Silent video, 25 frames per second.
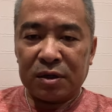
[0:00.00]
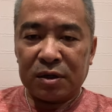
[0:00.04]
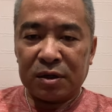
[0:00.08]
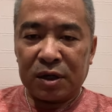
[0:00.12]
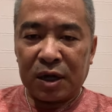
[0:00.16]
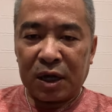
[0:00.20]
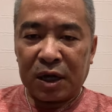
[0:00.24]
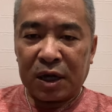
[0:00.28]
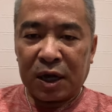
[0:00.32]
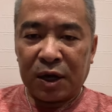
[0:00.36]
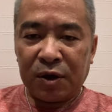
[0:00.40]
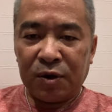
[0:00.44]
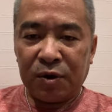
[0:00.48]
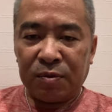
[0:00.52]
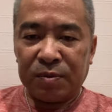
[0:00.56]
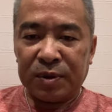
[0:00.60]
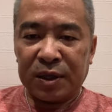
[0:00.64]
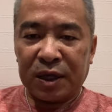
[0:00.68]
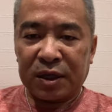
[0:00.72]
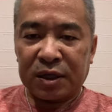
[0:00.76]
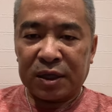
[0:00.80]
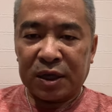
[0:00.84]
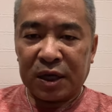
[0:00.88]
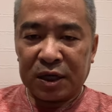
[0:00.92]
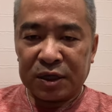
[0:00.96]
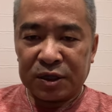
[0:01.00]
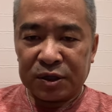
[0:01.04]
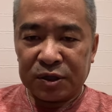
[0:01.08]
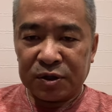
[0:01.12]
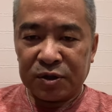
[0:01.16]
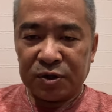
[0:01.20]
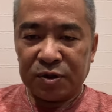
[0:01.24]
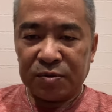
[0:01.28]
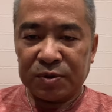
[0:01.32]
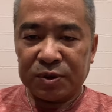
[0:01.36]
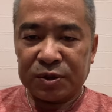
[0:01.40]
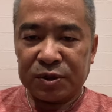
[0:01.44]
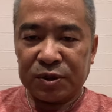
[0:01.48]
ね、火曜日だったら水
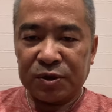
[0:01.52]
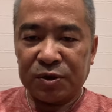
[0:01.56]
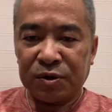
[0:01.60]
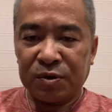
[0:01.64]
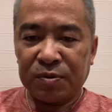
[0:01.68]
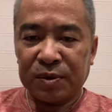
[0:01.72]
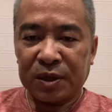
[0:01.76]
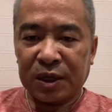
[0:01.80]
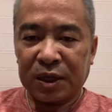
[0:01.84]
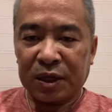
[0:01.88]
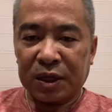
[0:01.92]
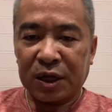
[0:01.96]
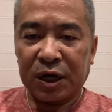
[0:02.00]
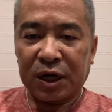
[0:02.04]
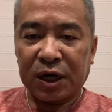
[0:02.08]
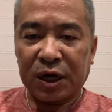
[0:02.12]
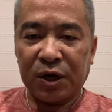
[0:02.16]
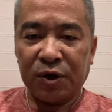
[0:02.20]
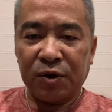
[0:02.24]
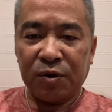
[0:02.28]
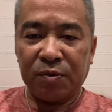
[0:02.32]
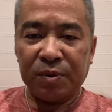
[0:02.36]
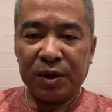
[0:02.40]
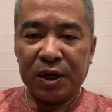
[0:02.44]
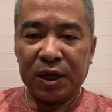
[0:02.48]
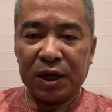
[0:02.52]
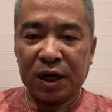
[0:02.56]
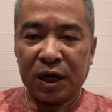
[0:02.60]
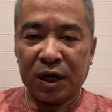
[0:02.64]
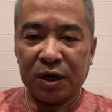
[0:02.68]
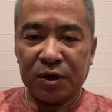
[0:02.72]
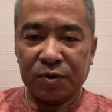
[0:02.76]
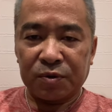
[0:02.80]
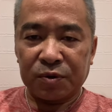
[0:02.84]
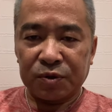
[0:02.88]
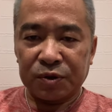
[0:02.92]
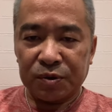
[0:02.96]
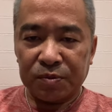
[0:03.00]
曜日、水曜日だったら火曜日に変え
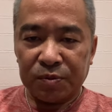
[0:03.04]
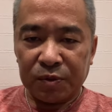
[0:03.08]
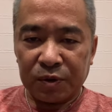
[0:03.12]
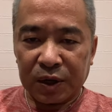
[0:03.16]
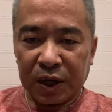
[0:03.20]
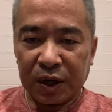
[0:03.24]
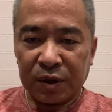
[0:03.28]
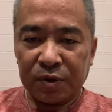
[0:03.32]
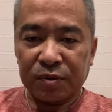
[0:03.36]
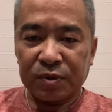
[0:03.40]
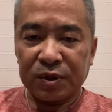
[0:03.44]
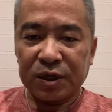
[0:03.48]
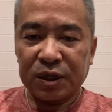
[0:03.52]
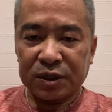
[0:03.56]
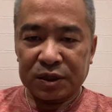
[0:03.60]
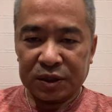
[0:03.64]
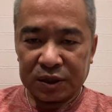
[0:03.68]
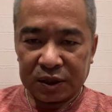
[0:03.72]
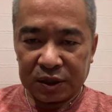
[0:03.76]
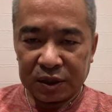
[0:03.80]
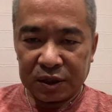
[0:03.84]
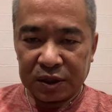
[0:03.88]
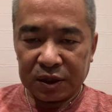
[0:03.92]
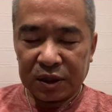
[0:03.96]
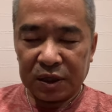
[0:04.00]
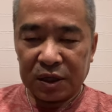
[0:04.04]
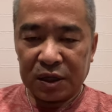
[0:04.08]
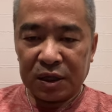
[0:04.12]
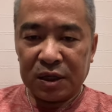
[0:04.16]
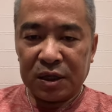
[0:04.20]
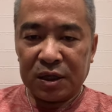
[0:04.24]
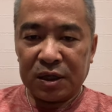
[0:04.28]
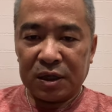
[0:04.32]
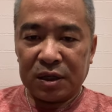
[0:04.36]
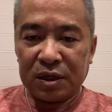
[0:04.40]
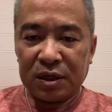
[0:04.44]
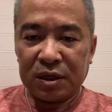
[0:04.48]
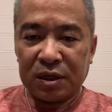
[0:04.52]
ることも可能です。
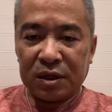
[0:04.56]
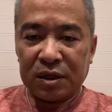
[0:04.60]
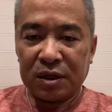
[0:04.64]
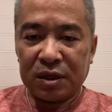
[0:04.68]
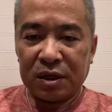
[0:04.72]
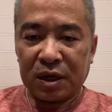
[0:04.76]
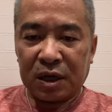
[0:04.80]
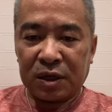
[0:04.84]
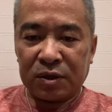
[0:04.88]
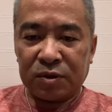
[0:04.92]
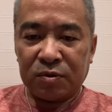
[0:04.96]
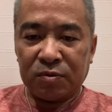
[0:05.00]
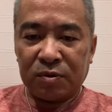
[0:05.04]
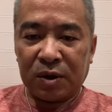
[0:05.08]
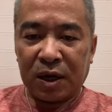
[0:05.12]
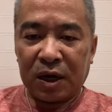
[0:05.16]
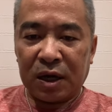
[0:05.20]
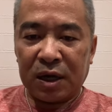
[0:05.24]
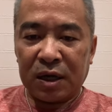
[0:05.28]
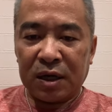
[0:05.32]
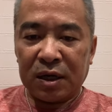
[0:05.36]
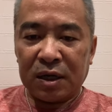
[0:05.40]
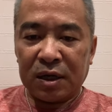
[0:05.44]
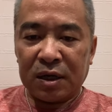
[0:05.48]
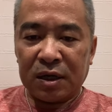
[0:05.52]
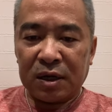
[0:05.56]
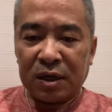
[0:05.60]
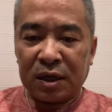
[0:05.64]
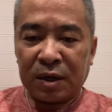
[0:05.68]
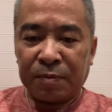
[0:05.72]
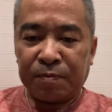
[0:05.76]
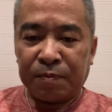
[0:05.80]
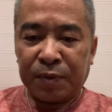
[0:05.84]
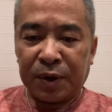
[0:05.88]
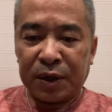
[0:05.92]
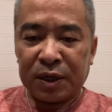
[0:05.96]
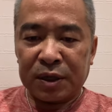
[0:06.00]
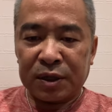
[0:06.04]
あとは、
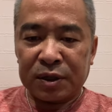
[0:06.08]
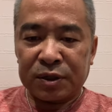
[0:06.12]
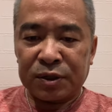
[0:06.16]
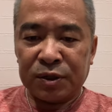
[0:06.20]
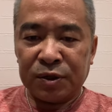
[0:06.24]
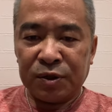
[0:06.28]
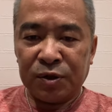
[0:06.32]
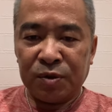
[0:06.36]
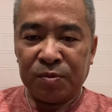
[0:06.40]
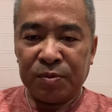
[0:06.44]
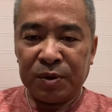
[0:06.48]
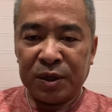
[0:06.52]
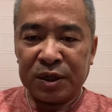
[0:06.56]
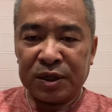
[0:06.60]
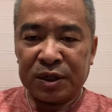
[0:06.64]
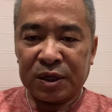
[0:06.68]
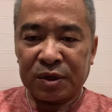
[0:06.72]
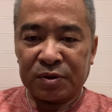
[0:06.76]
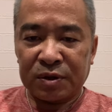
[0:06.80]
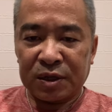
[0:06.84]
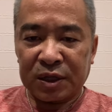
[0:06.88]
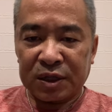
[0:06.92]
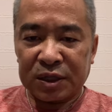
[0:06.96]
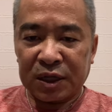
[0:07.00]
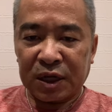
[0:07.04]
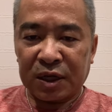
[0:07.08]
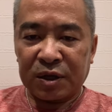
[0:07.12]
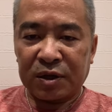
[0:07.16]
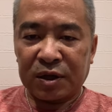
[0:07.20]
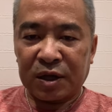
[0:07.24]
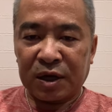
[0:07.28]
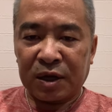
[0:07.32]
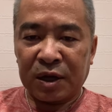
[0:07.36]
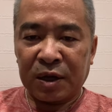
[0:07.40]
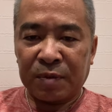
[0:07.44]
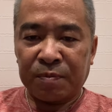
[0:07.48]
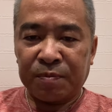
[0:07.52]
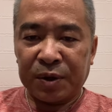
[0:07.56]
やっぱり水曜日にしてくださいと
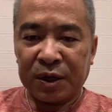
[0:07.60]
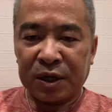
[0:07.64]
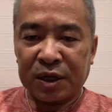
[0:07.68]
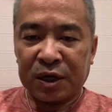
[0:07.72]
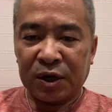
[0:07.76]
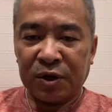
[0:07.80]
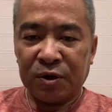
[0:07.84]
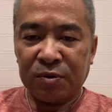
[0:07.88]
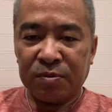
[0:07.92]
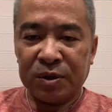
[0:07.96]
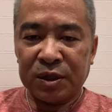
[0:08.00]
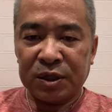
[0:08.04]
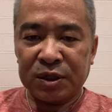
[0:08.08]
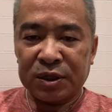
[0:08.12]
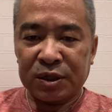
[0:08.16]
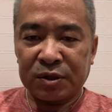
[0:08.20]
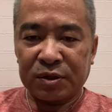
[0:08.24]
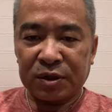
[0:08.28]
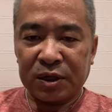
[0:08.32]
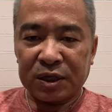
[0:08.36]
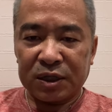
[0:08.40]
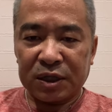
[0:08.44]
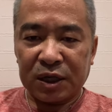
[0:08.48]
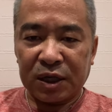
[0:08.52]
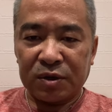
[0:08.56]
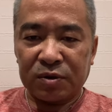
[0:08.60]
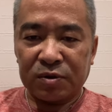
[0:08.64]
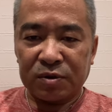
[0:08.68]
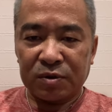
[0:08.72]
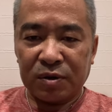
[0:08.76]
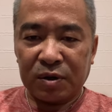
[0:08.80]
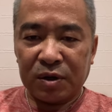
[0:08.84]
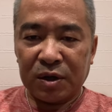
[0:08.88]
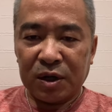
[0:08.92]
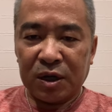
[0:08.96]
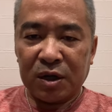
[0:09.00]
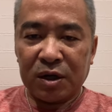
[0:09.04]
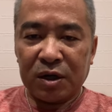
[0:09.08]
か、やっぱり火曜日にしてください
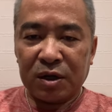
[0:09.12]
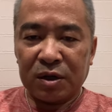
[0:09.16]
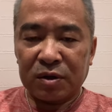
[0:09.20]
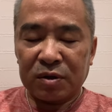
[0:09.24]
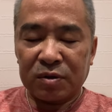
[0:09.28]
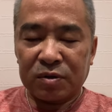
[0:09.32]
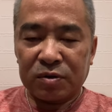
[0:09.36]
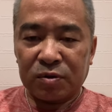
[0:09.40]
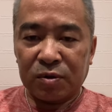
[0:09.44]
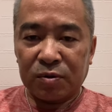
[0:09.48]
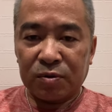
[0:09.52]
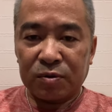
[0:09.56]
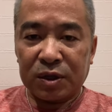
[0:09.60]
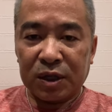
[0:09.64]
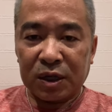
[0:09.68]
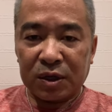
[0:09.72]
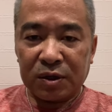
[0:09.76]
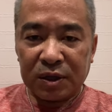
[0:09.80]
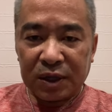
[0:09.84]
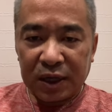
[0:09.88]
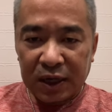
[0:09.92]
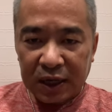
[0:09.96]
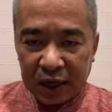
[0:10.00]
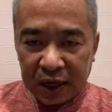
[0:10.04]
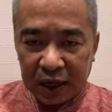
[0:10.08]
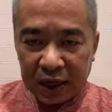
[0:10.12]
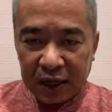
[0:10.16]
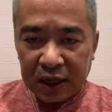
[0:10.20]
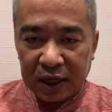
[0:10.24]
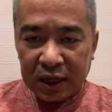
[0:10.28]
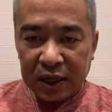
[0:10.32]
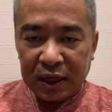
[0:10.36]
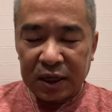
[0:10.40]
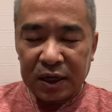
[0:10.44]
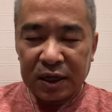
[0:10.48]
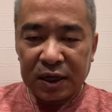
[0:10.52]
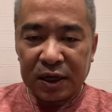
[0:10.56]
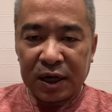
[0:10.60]
と、トータルでね、
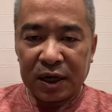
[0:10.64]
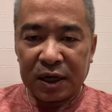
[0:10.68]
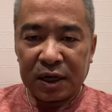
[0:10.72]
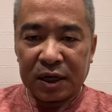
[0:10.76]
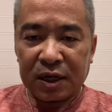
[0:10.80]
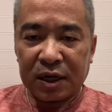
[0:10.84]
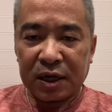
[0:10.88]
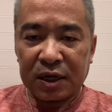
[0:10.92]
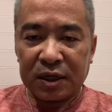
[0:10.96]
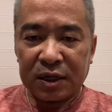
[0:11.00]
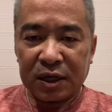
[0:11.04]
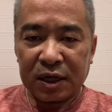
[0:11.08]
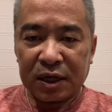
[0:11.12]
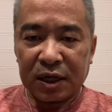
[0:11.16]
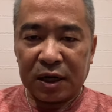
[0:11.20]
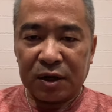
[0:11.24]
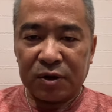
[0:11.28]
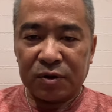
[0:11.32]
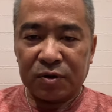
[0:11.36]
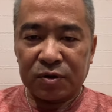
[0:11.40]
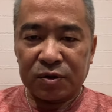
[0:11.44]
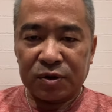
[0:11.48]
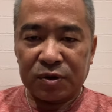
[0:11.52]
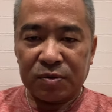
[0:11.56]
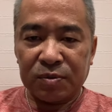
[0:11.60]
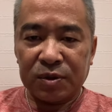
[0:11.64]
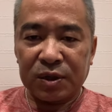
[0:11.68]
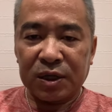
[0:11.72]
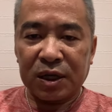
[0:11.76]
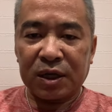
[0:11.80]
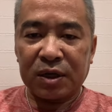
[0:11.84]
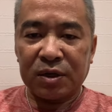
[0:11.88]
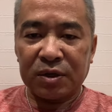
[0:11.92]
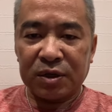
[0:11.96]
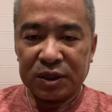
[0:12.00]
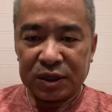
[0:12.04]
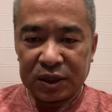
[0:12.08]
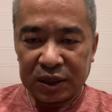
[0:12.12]
年間で変えることもで
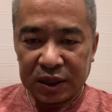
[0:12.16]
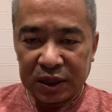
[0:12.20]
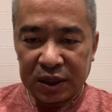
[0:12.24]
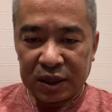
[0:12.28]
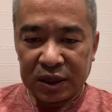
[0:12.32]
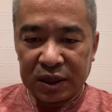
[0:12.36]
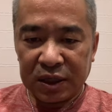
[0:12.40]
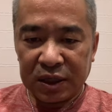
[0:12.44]
きるし、